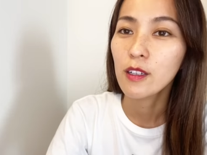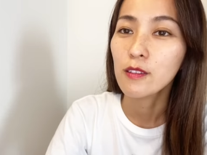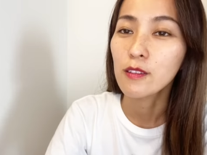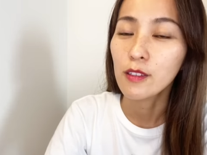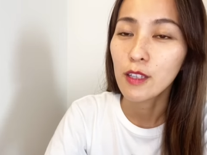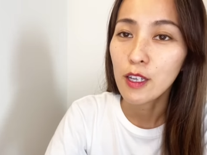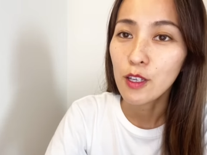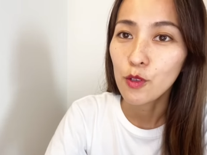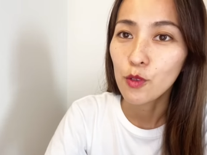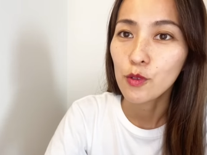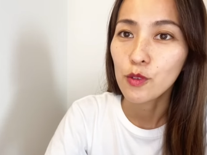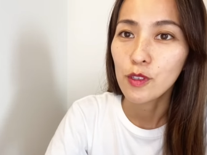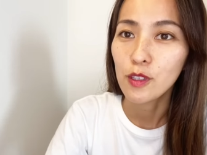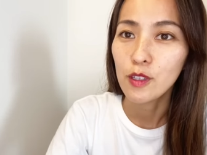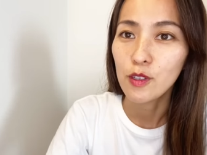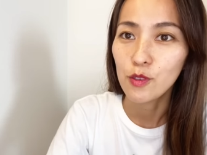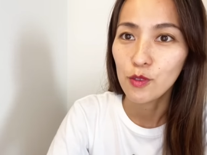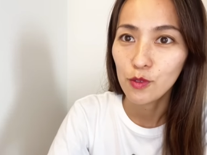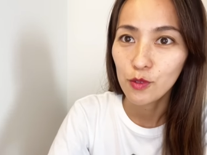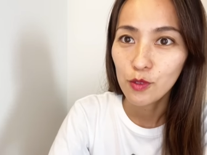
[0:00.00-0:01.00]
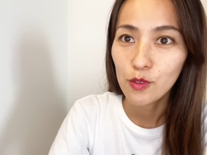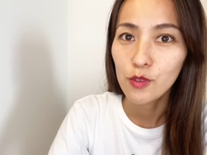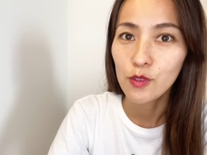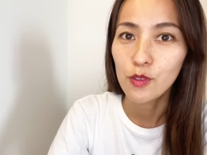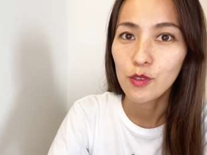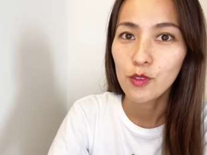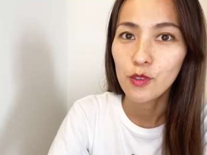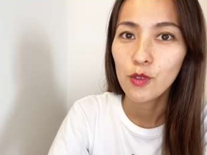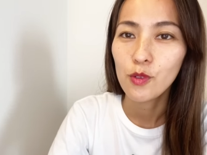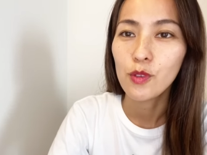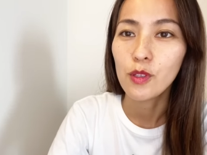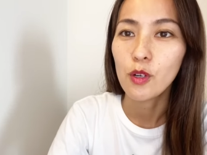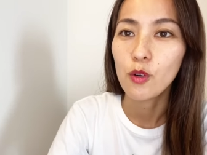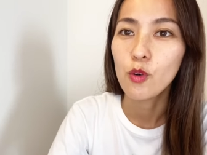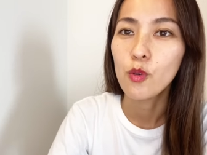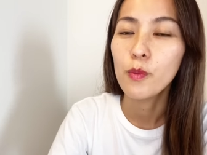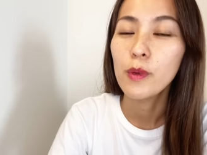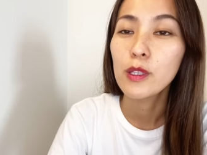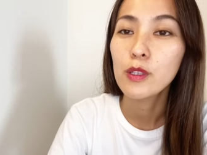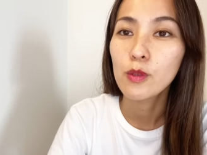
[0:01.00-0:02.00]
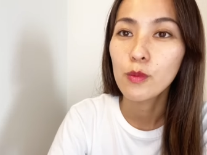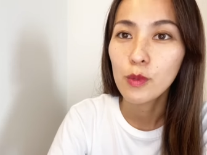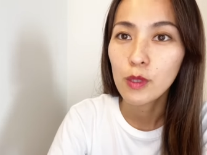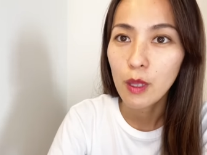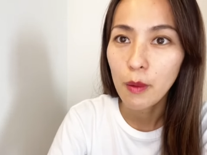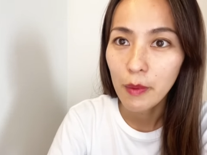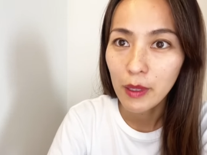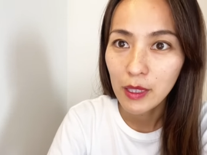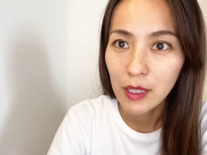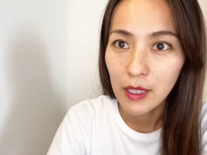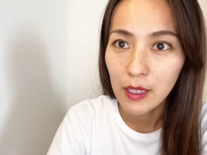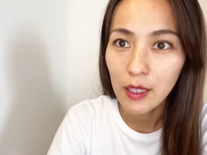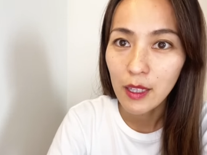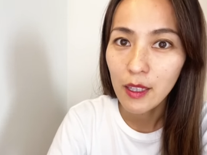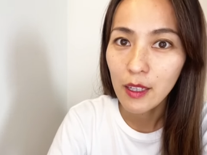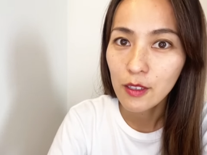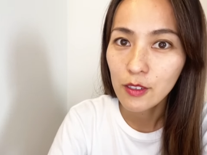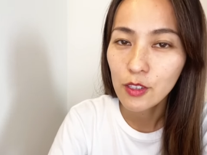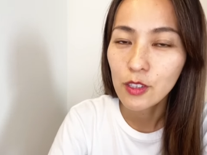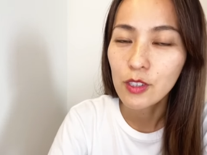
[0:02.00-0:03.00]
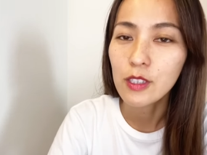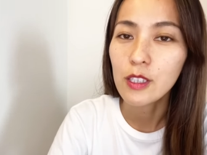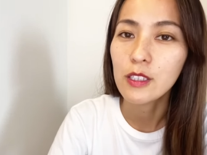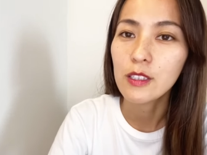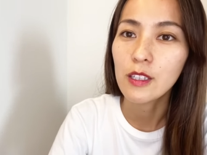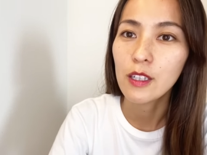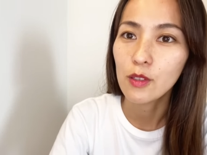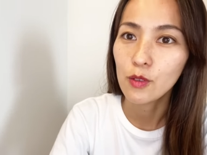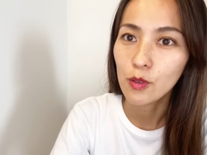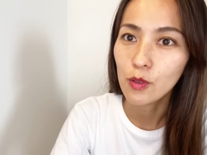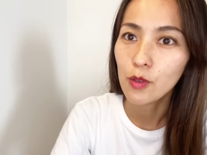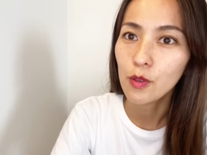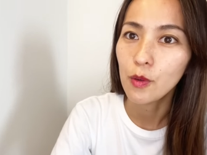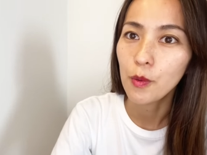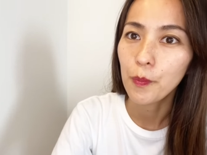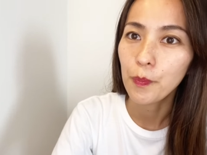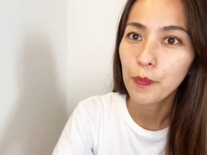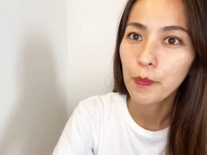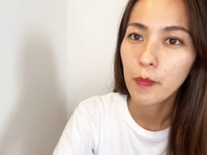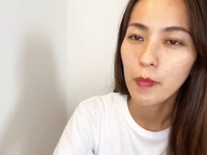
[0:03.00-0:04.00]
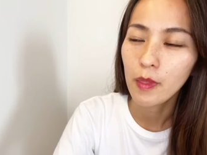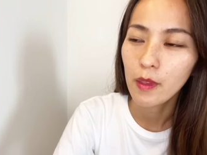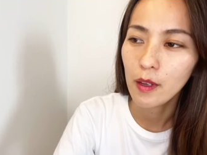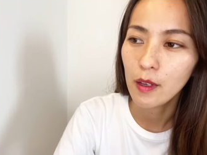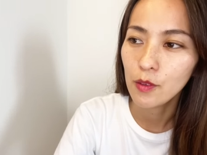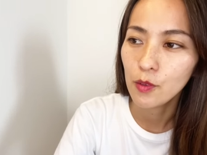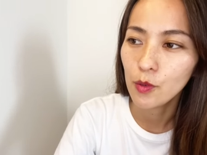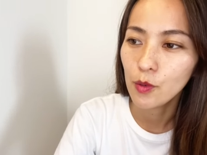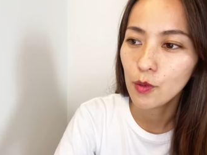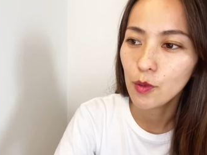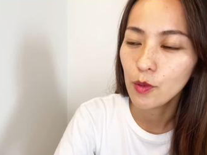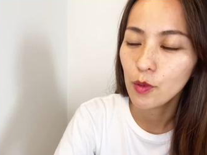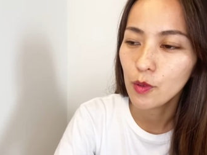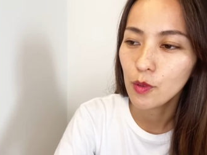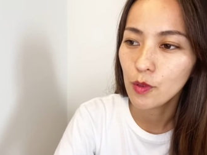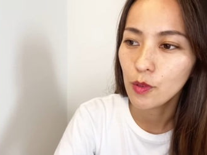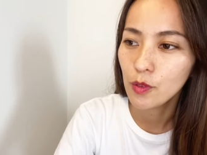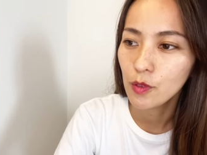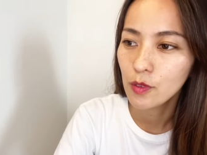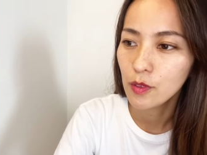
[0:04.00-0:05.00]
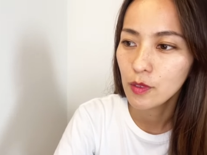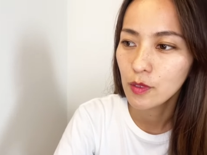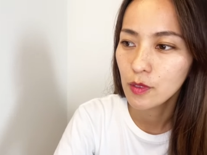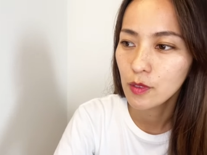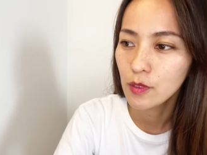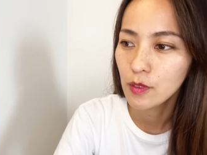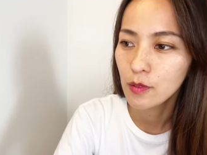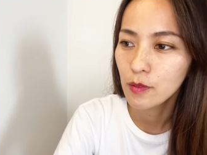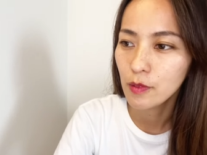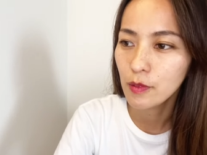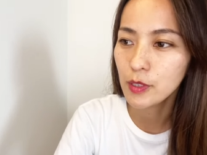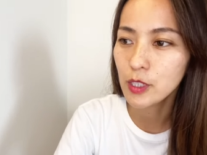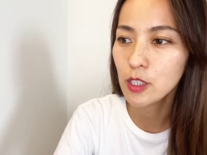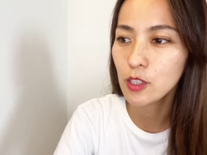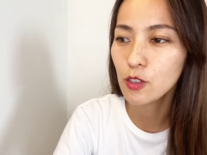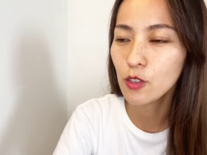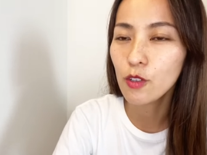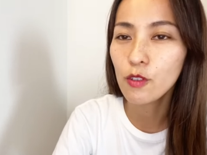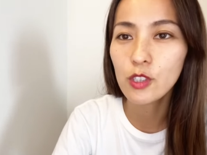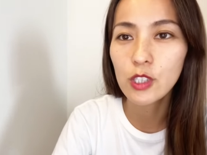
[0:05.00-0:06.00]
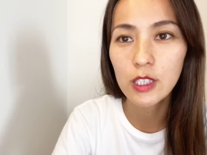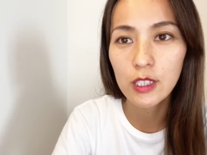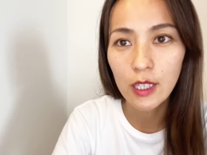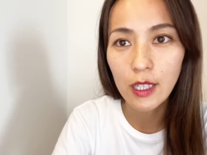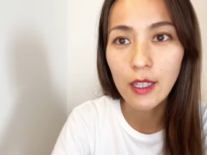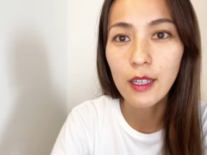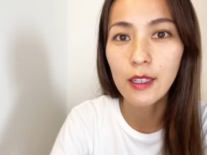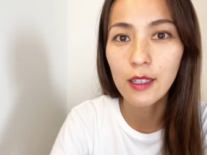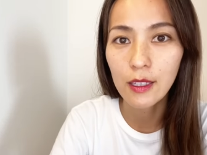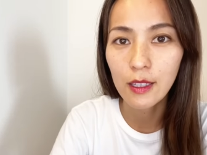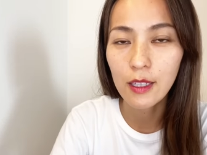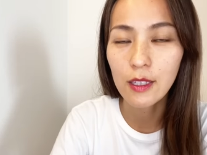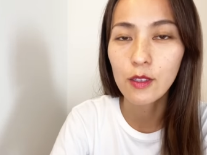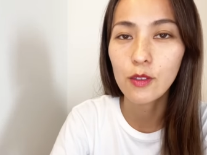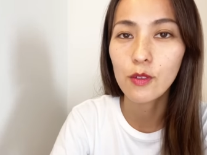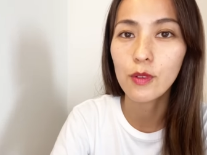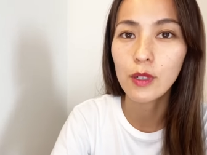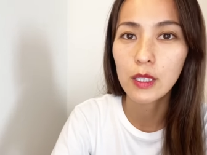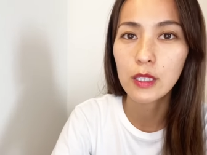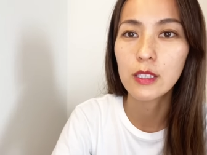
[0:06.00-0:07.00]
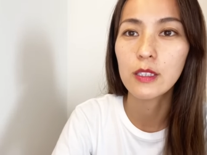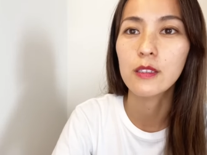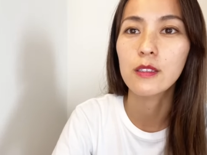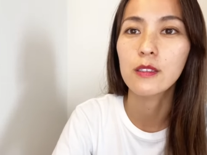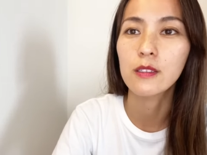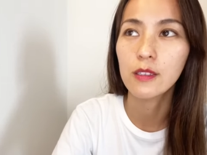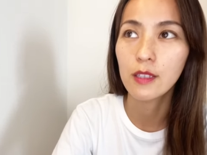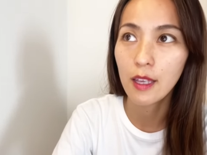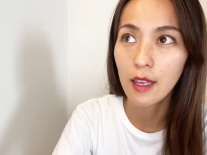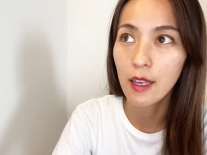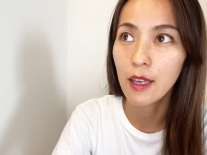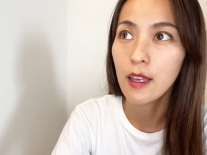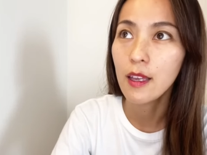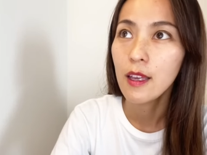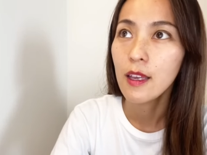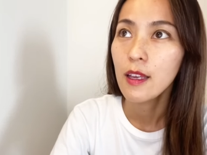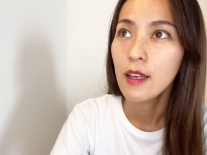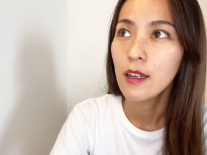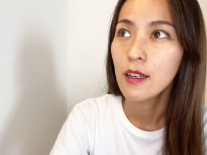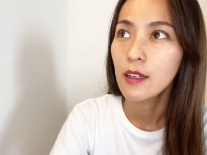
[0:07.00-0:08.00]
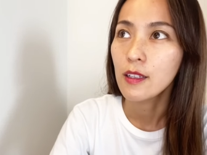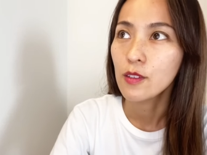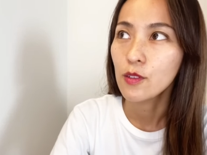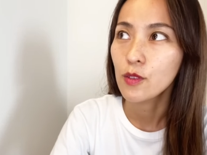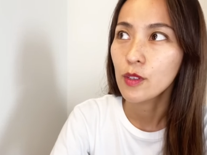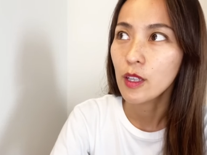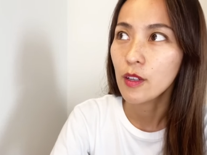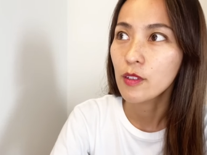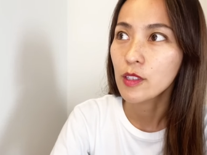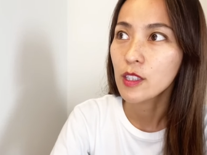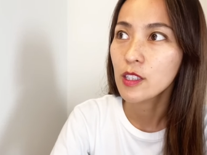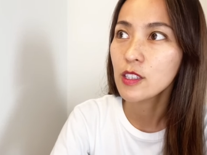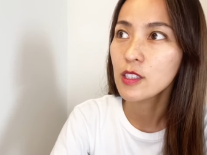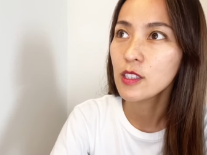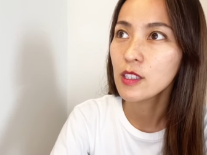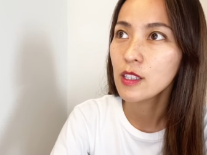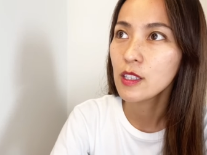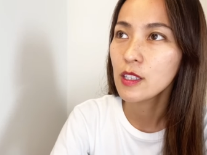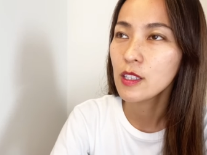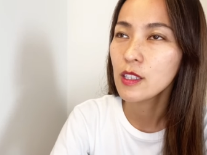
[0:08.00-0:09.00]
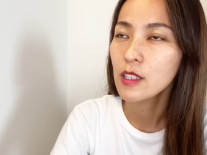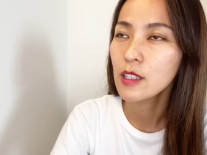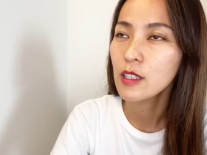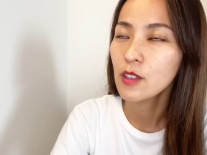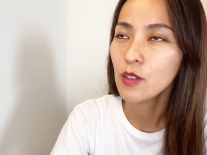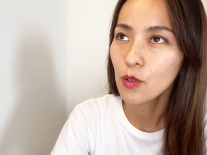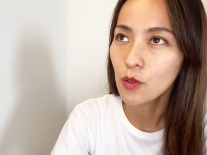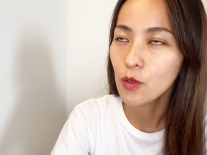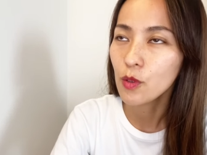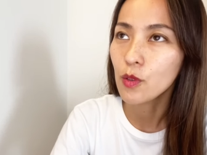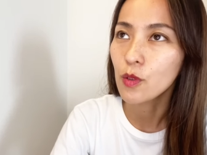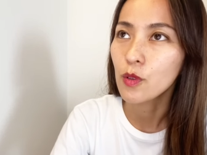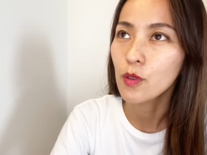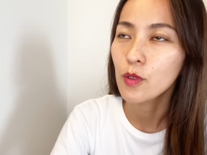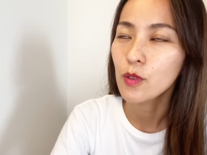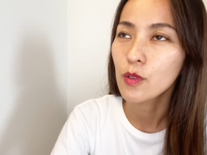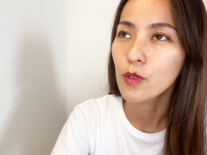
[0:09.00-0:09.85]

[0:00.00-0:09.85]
くないよっていうようなコメントもたまにいただくんですけどあのー別にそれをしなきゃいけないっていうわけじゃなくて、あのね、私の